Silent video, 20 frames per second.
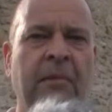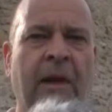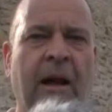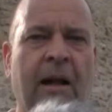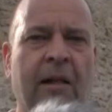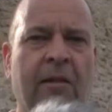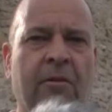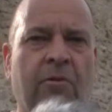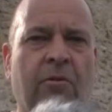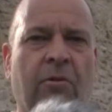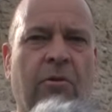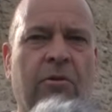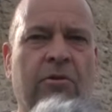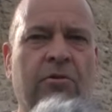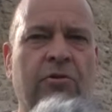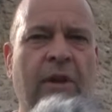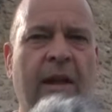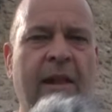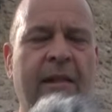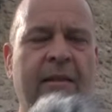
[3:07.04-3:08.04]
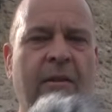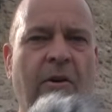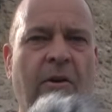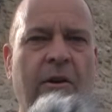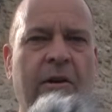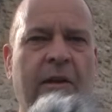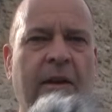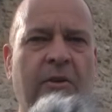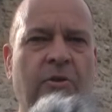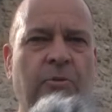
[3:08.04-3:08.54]
Also stellt sie
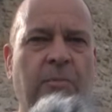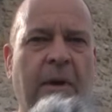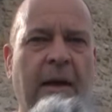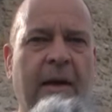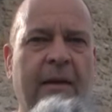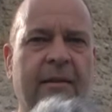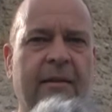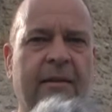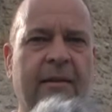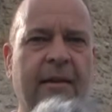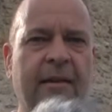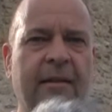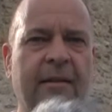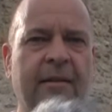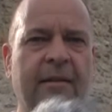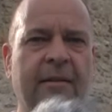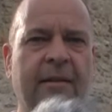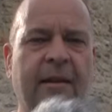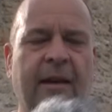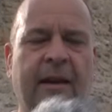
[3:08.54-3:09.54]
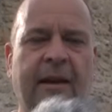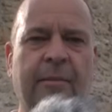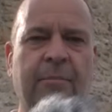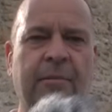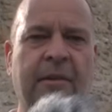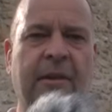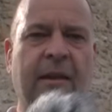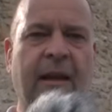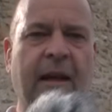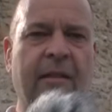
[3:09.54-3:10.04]
euch entsprechend hin, da
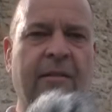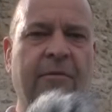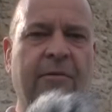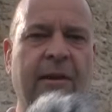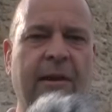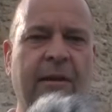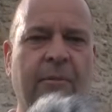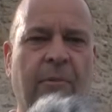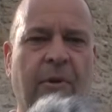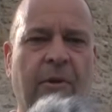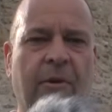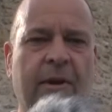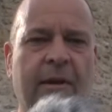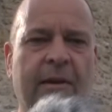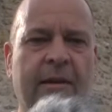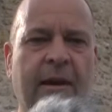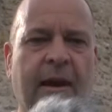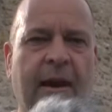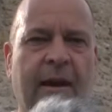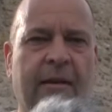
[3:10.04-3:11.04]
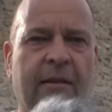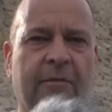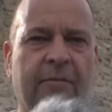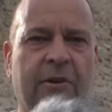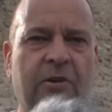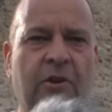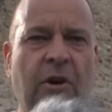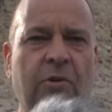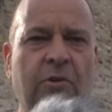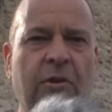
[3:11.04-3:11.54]
gibt es ganz viele Möglichkeiten.
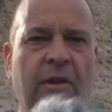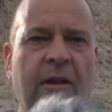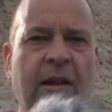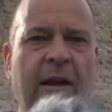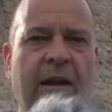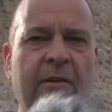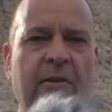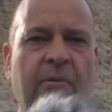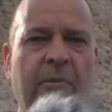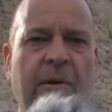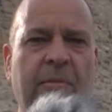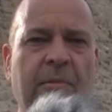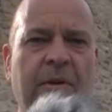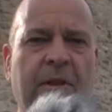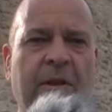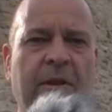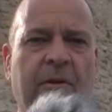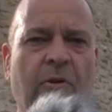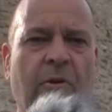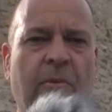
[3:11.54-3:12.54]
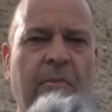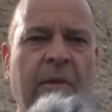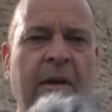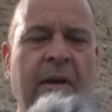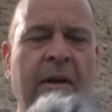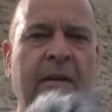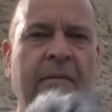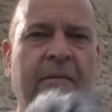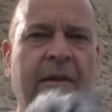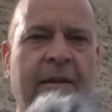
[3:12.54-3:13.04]
Wir schauen uns gleich noch mal ein bisschen um,
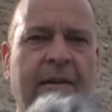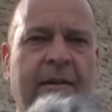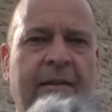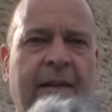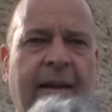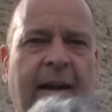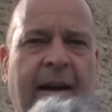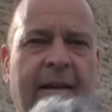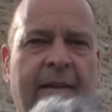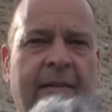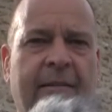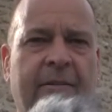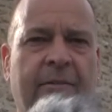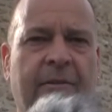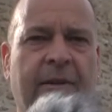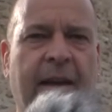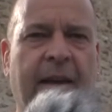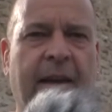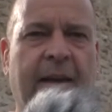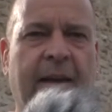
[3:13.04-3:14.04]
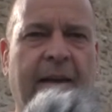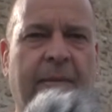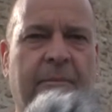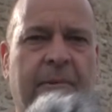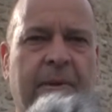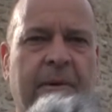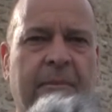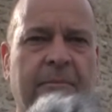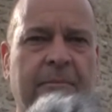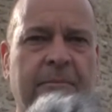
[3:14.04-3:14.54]
was es hier alles zu sehen gibt.